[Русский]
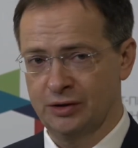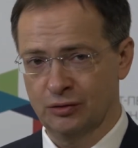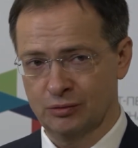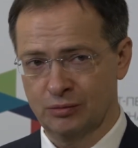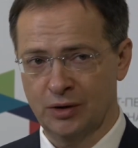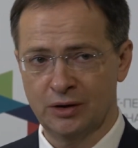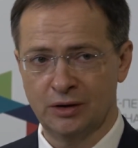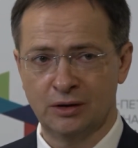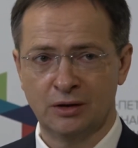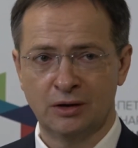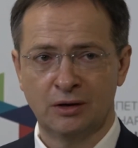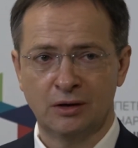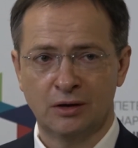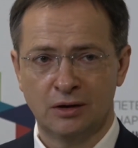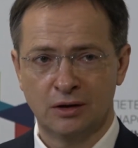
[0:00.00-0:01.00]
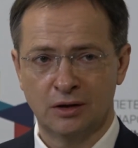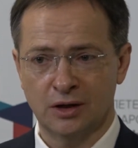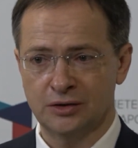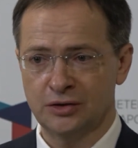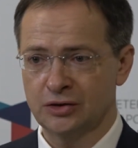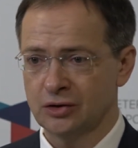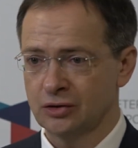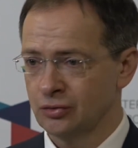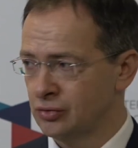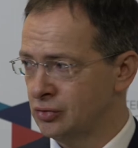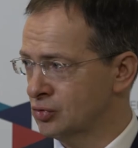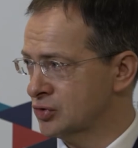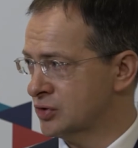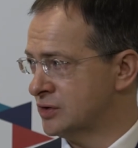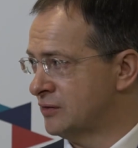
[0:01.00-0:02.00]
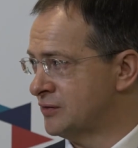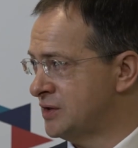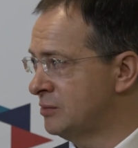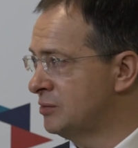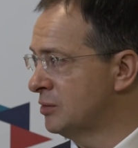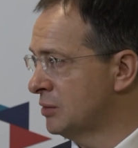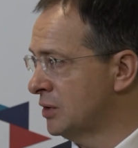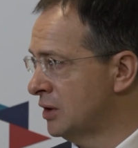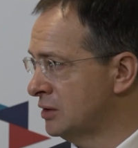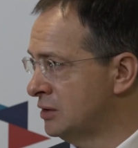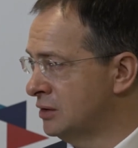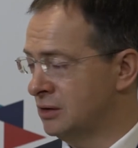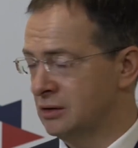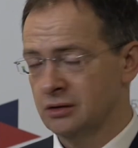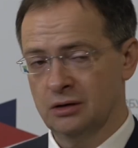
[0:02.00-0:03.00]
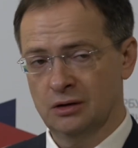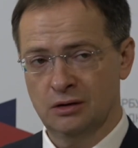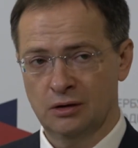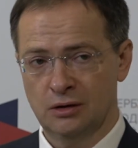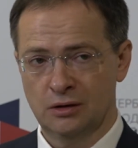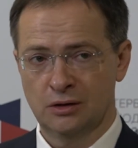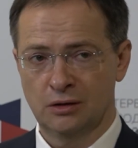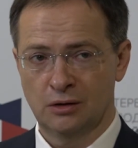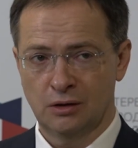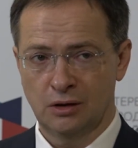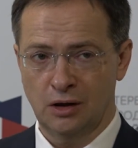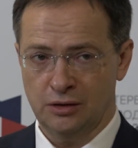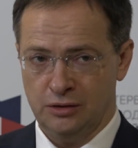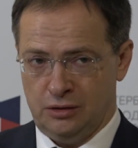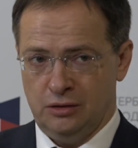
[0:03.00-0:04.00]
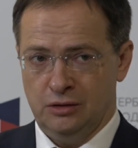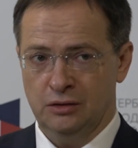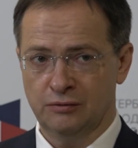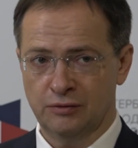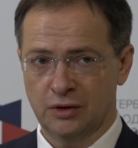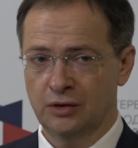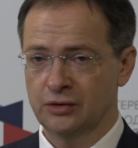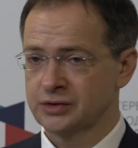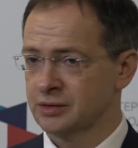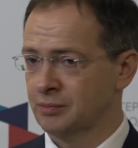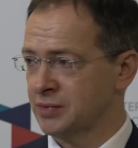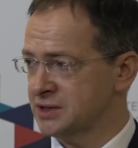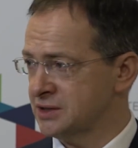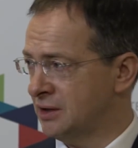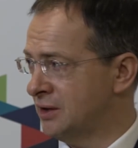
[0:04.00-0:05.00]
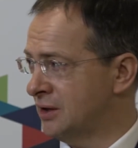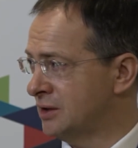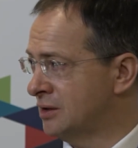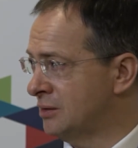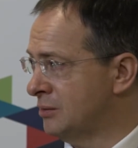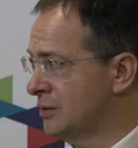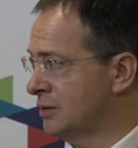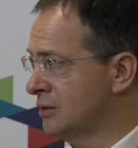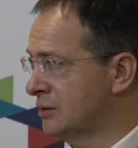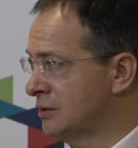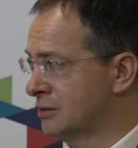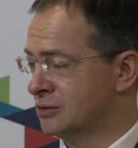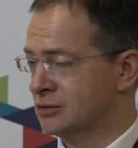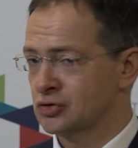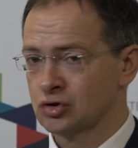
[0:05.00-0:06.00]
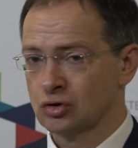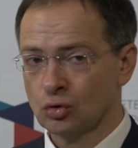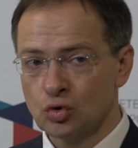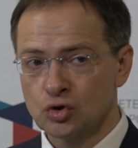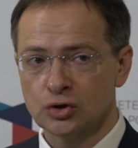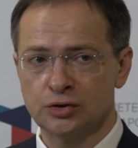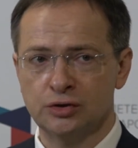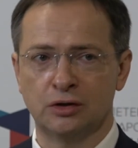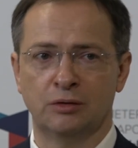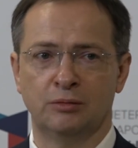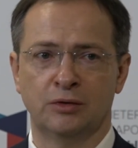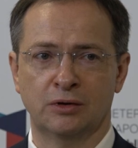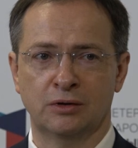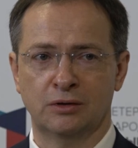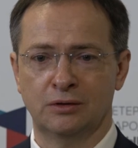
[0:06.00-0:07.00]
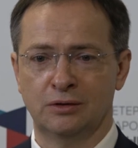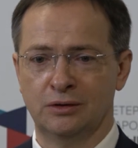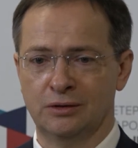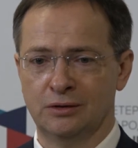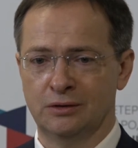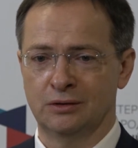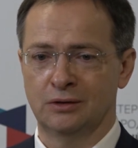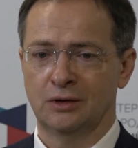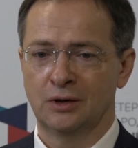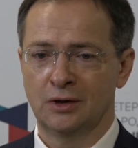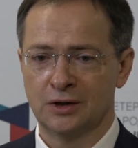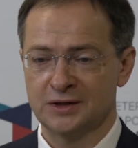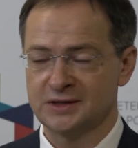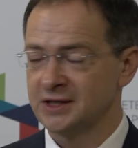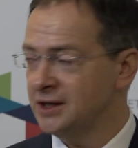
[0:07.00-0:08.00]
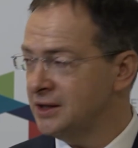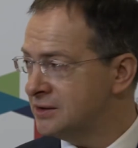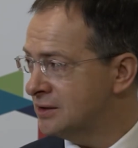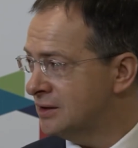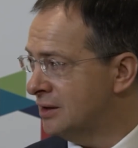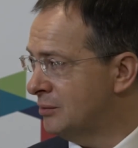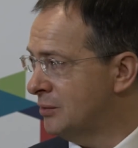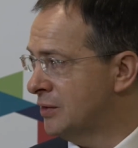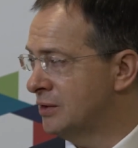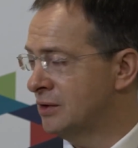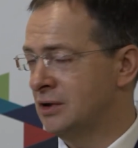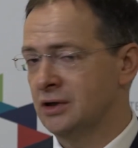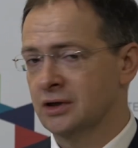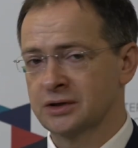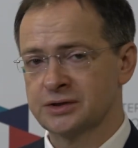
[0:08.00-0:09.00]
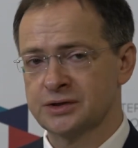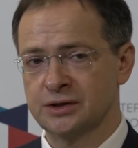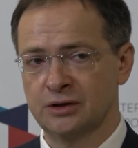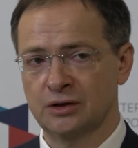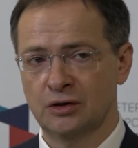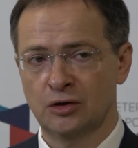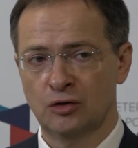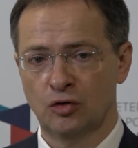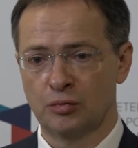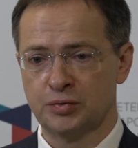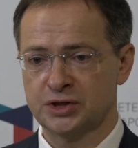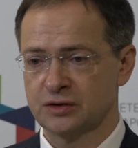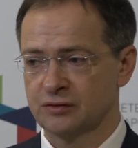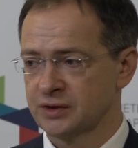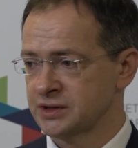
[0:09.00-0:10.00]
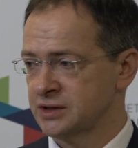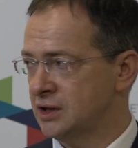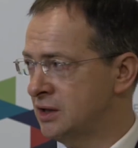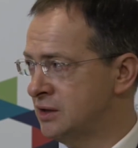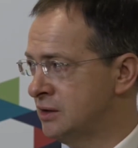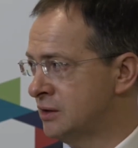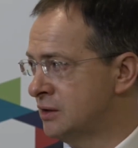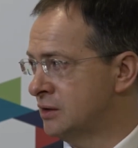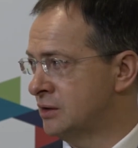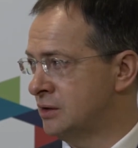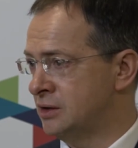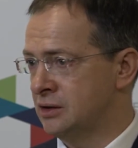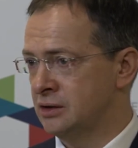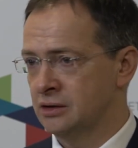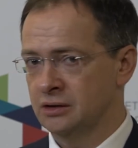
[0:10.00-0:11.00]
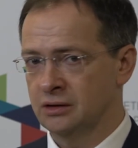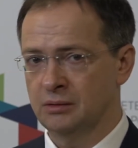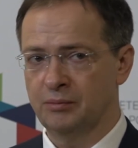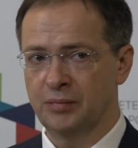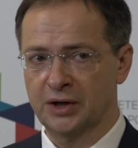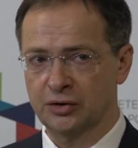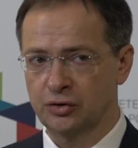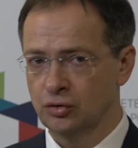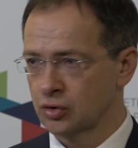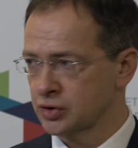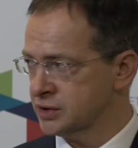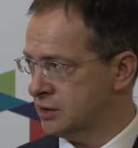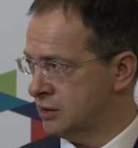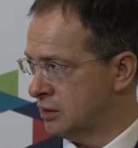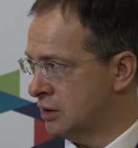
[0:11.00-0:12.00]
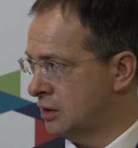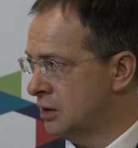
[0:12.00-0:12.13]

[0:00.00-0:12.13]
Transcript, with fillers: Вот мои родители, люди уже совсем не молодые, да, они являются постоянными слушателями и зрителями лекций общества знания и партнерских